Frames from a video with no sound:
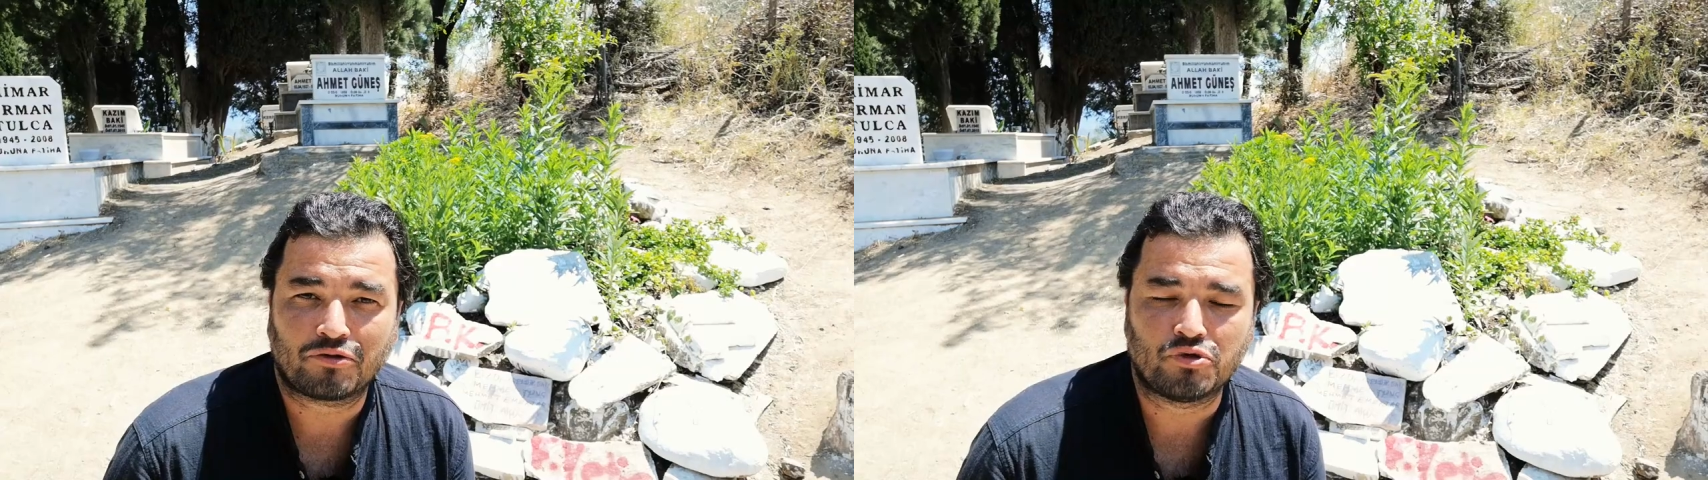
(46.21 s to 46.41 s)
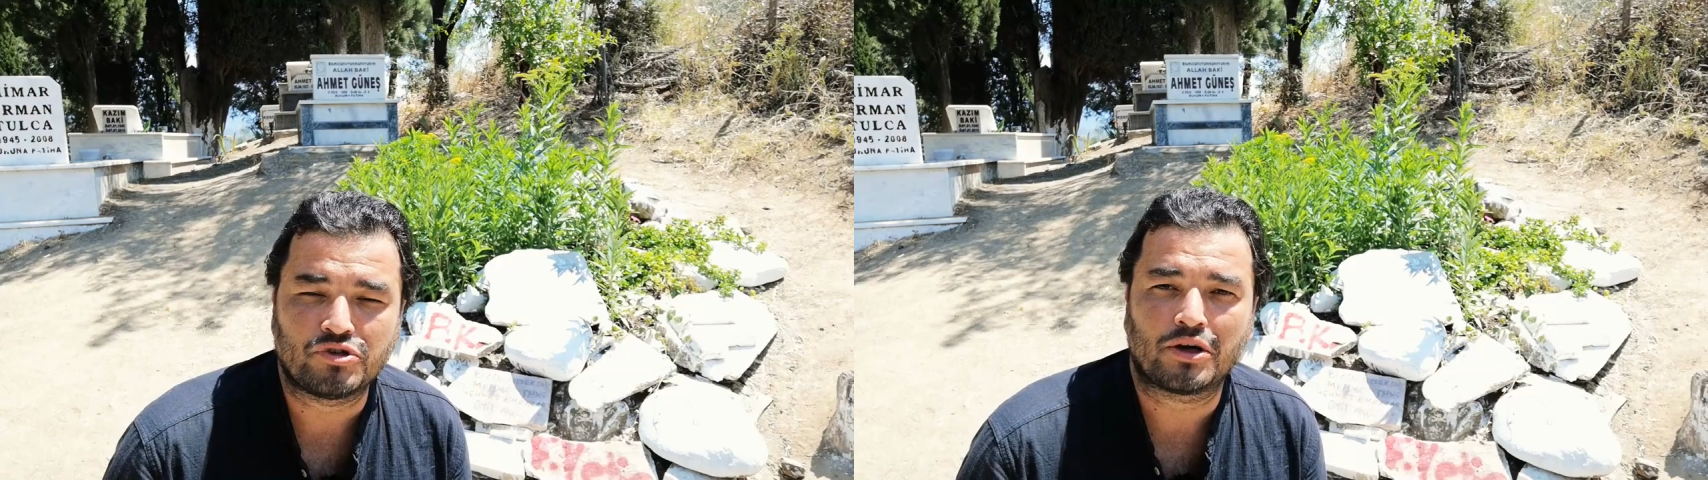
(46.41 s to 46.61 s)

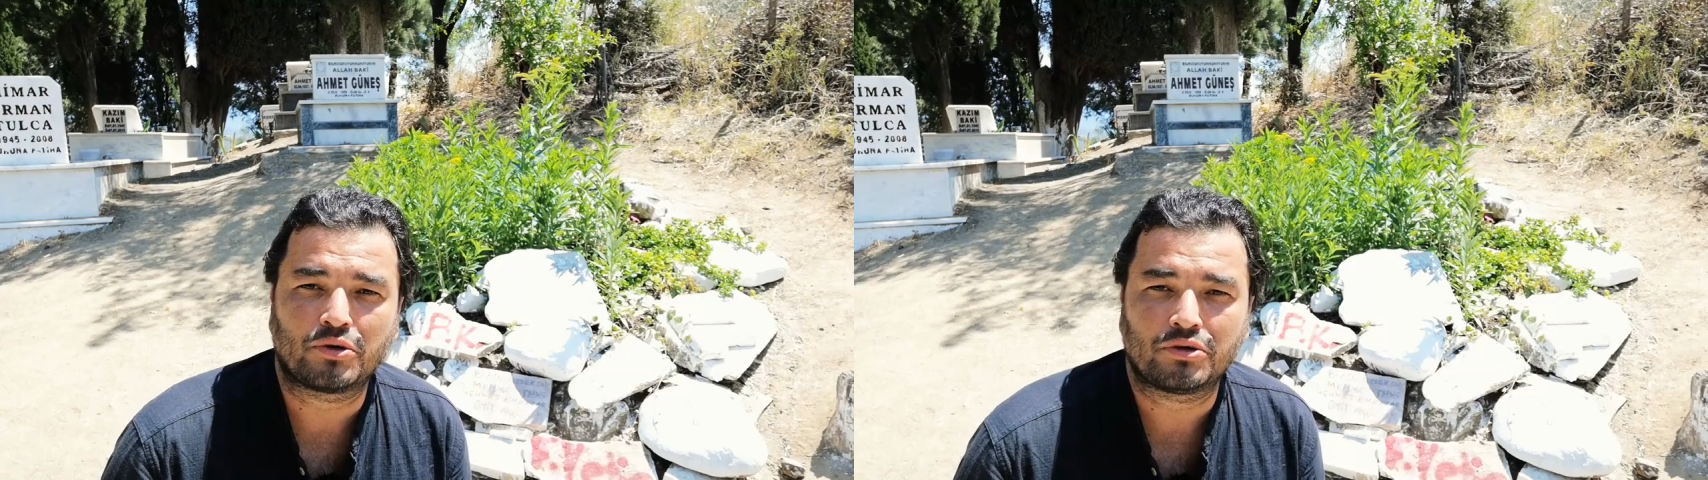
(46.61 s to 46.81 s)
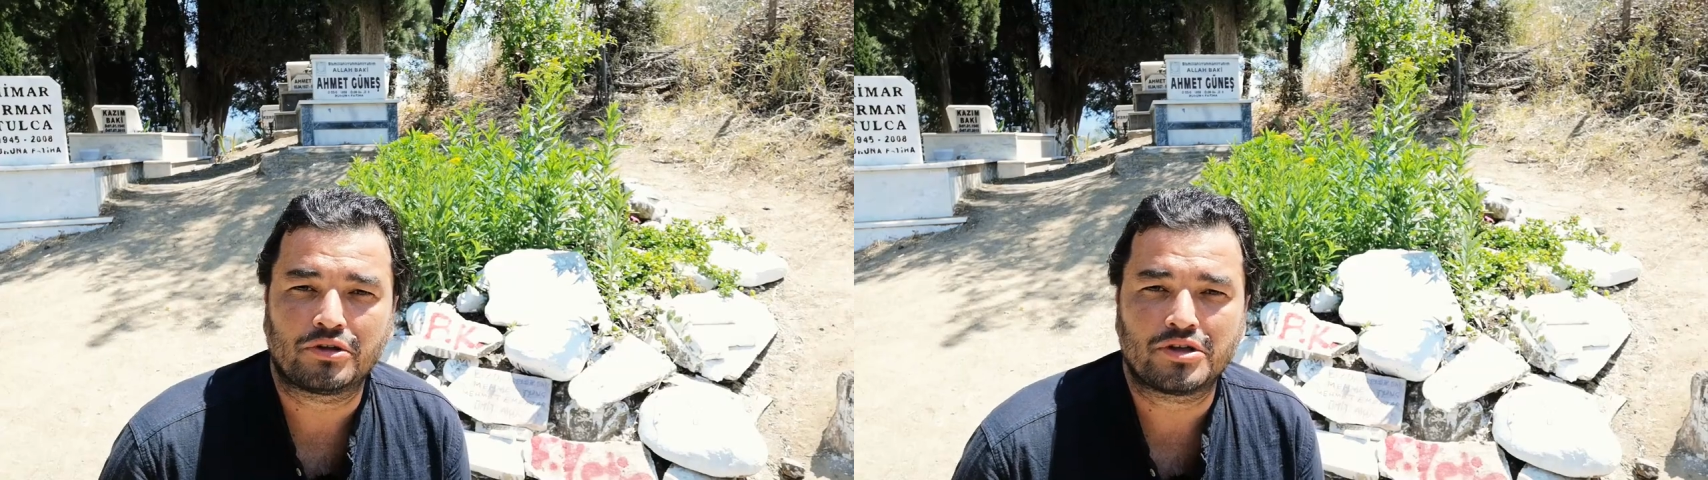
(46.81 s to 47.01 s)
Tuncel
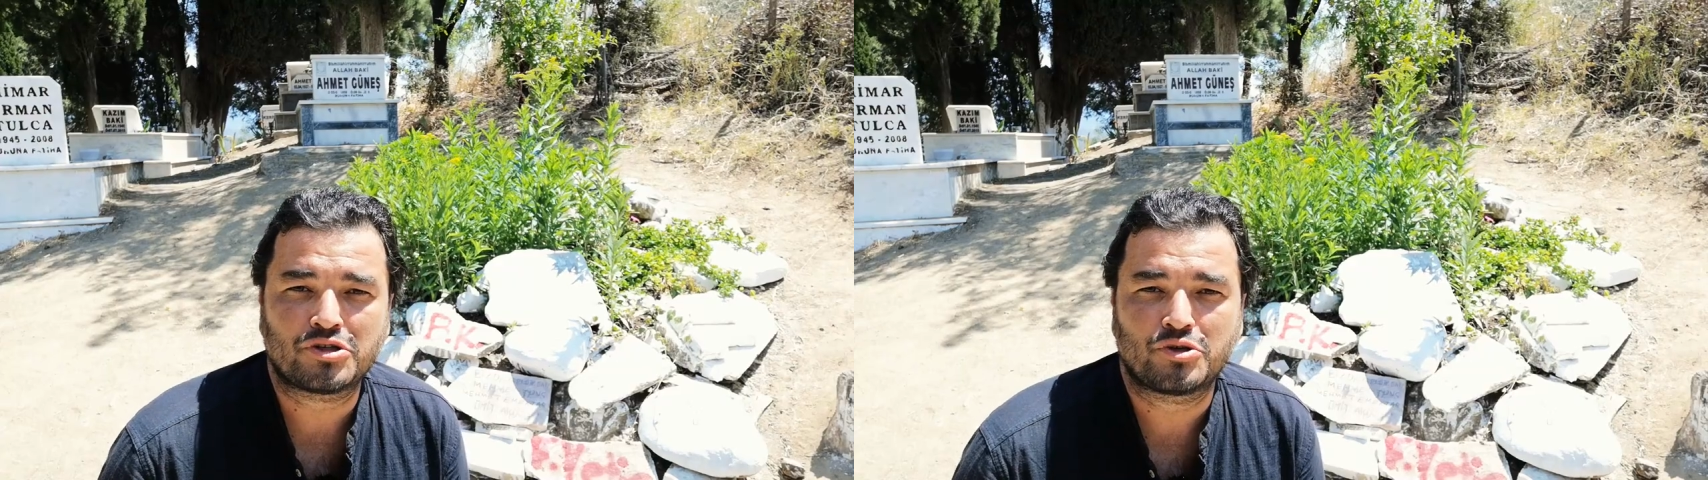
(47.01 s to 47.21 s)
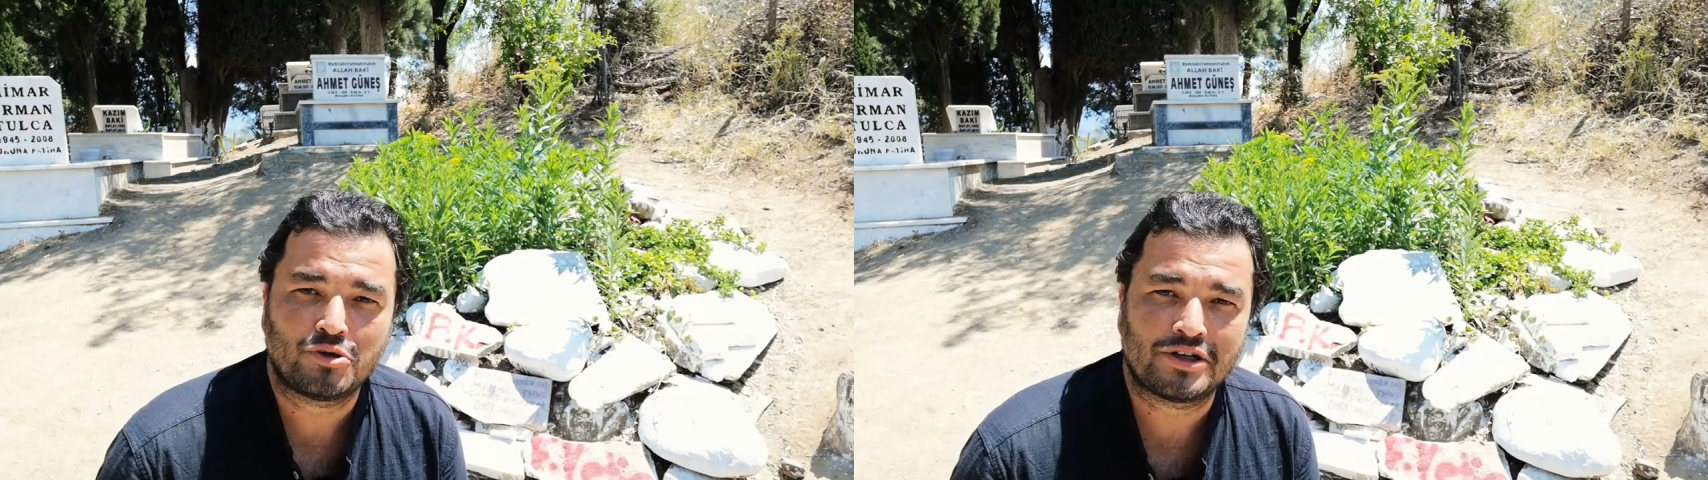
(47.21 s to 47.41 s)

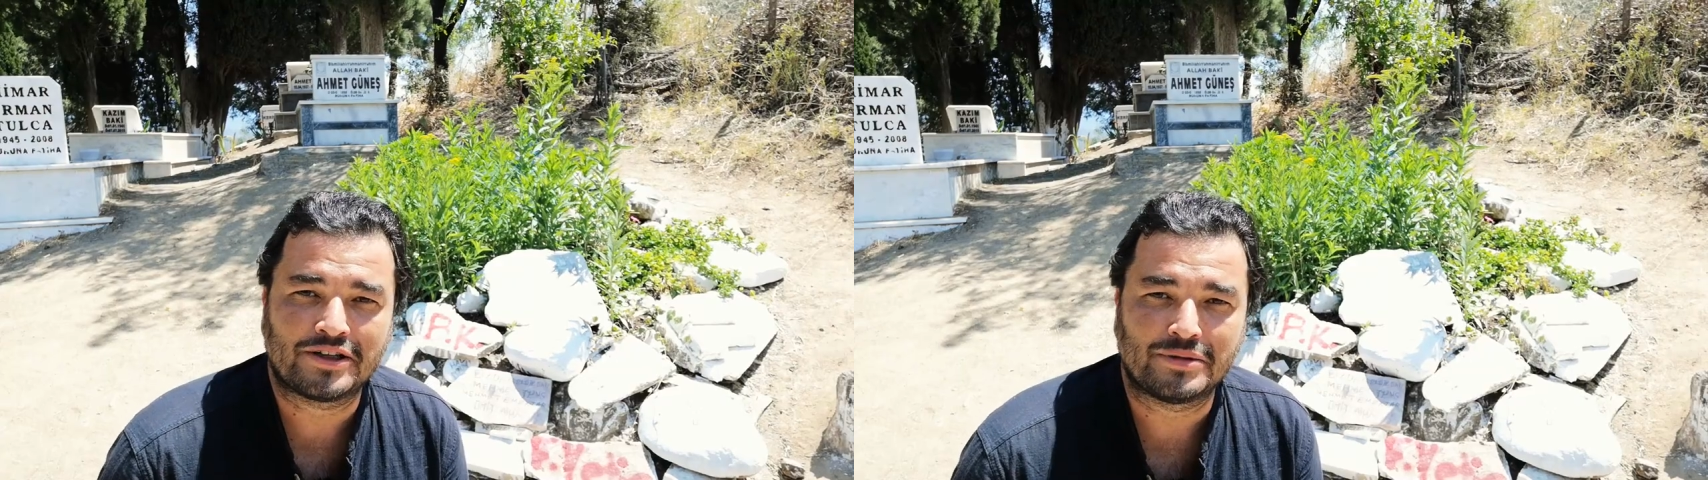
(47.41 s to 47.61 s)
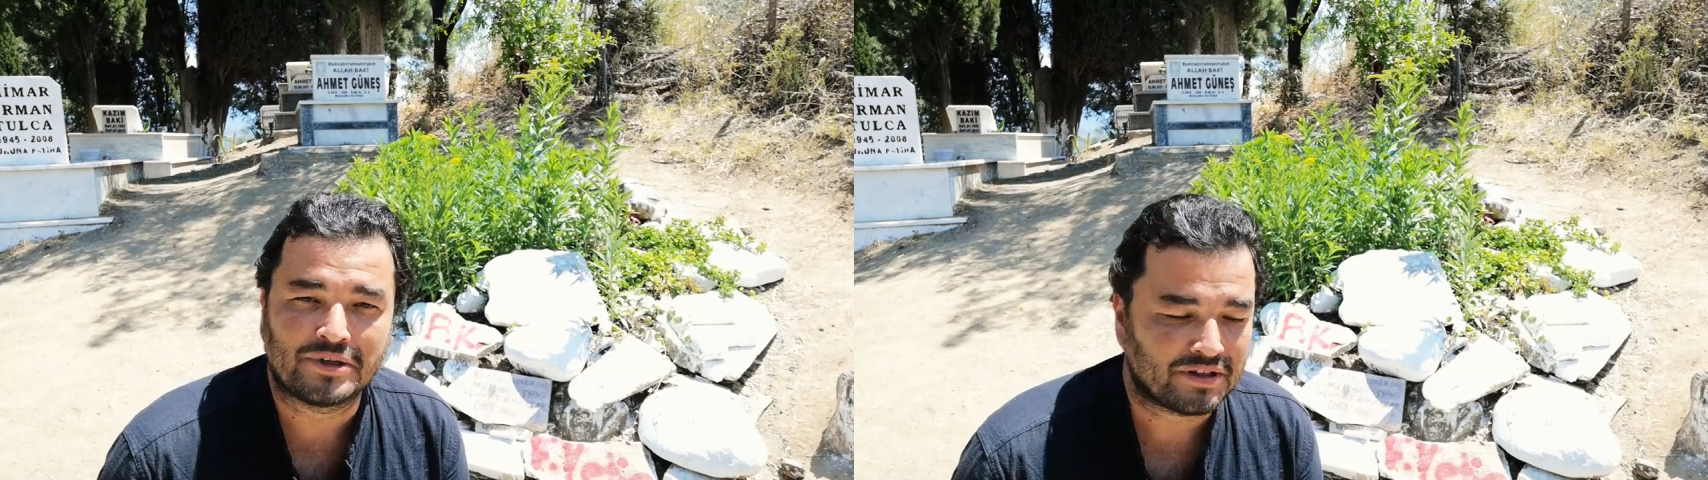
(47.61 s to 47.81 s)
Kurtiz gönül
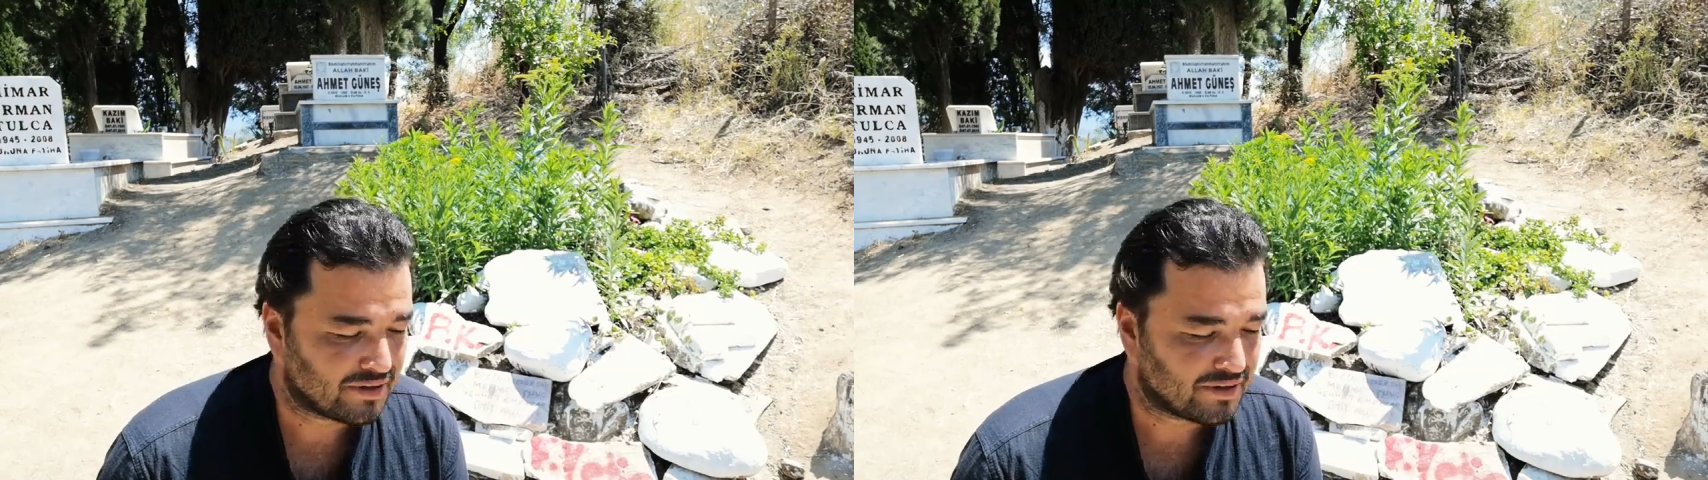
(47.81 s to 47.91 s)
adamı.